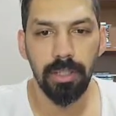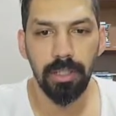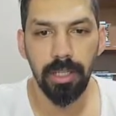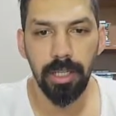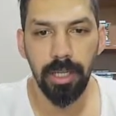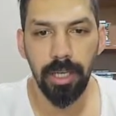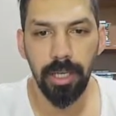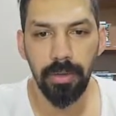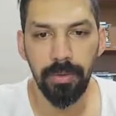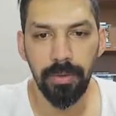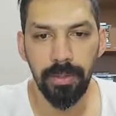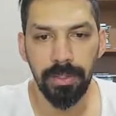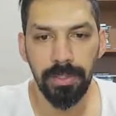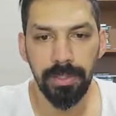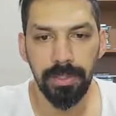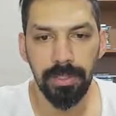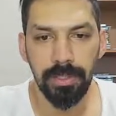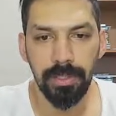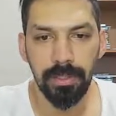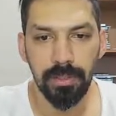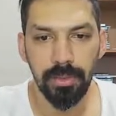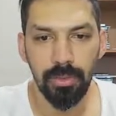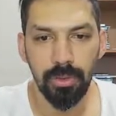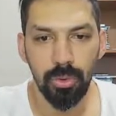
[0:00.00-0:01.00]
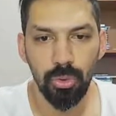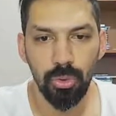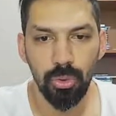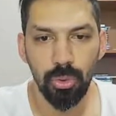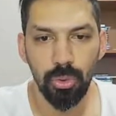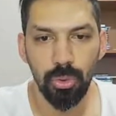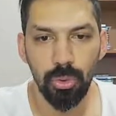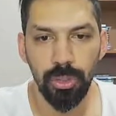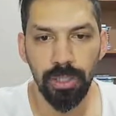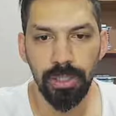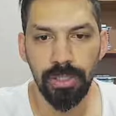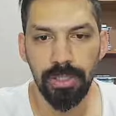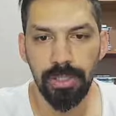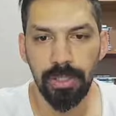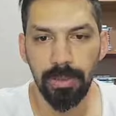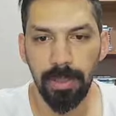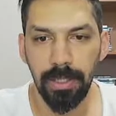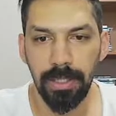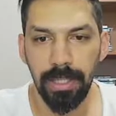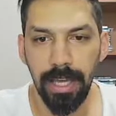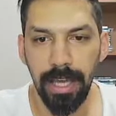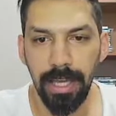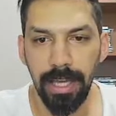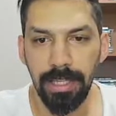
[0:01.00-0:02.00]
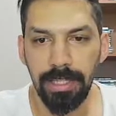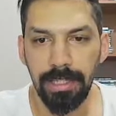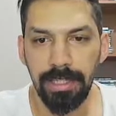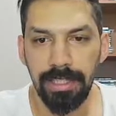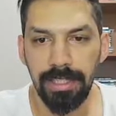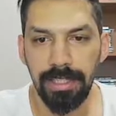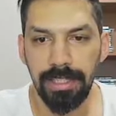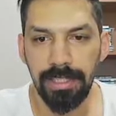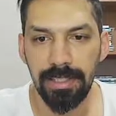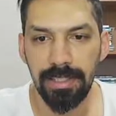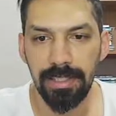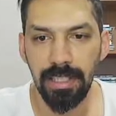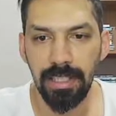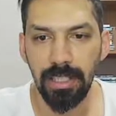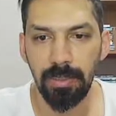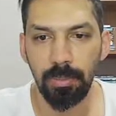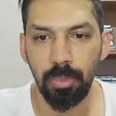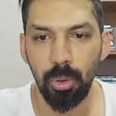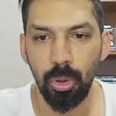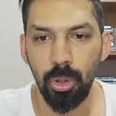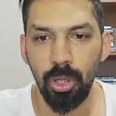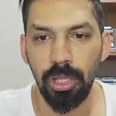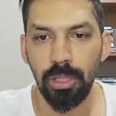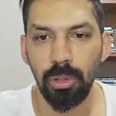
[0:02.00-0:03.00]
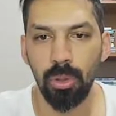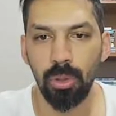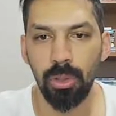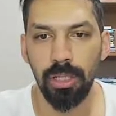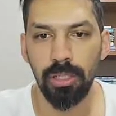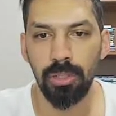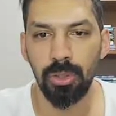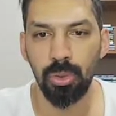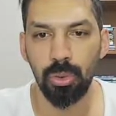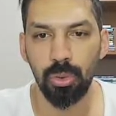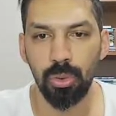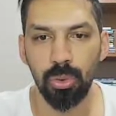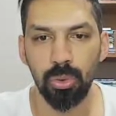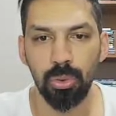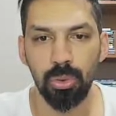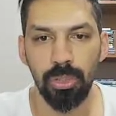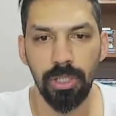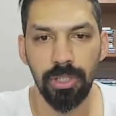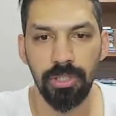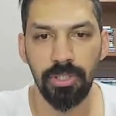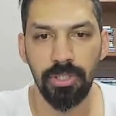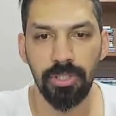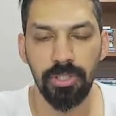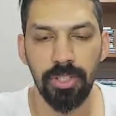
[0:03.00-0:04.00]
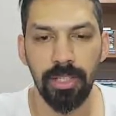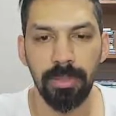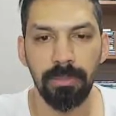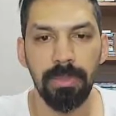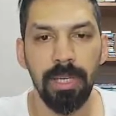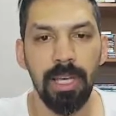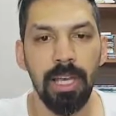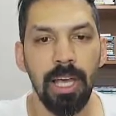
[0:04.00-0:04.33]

Evet. Şurası bak. Her ikisinde de boyalı olan sütunu seçeceğim.